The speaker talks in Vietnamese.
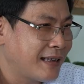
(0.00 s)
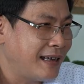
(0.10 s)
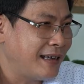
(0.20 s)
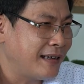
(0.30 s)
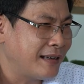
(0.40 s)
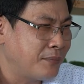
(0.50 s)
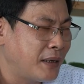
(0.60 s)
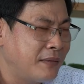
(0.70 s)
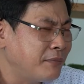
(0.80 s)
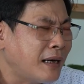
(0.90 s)
thì
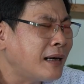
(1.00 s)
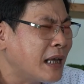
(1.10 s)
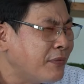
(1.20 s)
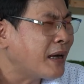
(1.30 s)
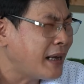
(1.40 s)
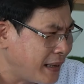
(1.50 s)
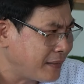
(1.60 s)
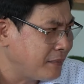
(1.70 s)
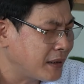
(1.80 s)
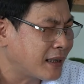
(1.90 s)
mình rất là dễ phát hiện
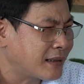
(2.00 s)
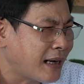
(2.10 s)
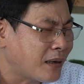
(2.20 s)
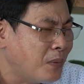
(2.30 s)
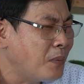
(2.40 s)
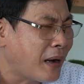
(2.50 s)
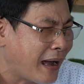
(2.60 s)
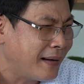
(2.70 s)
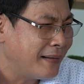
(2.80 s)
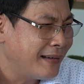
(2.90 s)
mà thực ra cũng không
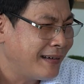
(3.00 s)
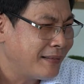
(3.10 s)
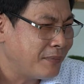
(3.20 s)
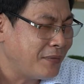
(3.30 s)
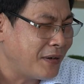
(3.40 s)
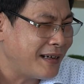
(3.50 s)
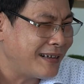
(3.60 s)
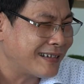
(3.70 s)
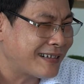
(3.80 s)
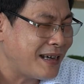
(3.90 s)
cần bởi
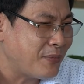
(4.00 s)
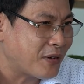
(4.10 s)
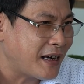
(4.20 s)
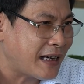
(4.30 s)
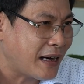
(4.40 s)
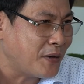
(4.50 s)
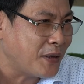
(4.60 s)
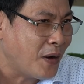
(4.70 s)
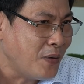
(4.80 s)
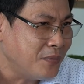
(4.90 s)
vì khi một khi trẻ nói
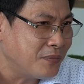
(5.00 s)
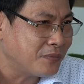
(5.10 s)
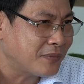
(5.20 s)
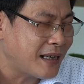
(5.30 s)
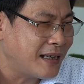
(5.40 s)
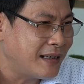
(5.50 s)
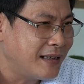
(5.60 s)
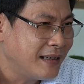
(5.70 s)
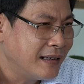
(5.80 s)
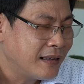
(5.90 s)
dối thì
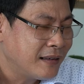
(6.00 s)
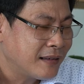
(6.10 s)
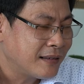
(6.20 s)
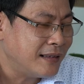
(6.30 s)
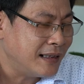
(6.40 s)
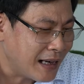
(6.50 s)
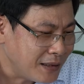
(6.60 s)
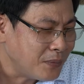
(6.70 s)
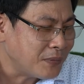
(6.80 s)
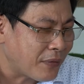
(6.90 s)
người
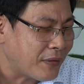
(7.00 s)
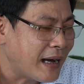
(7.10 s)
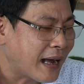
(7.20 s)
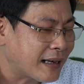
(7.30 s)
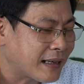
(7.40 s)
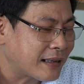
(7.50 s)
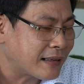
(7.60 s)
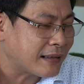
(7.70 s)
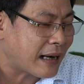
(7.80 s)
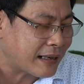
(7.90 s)
lớn chúng ta phải đặt
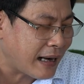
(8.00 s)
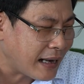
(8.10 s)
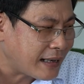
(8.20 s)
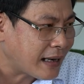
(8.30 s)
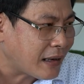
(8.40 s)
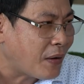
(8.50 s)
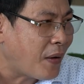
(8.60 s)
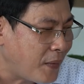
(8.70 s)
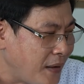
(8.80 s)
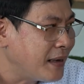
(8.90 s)
đặt ngay các câu
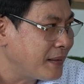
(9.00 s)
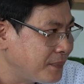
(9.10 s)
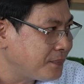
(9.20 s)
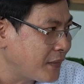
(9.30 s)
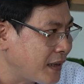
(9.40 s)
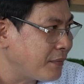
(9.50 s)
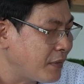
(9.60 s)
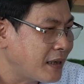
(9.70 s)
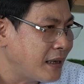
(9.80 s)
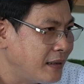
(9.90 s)
hỏi đi là
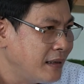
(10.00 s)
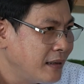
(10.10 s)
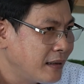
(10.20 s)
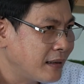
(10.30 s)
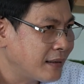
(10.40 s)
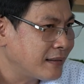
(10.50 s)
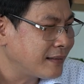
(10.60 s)
bởi khi uh,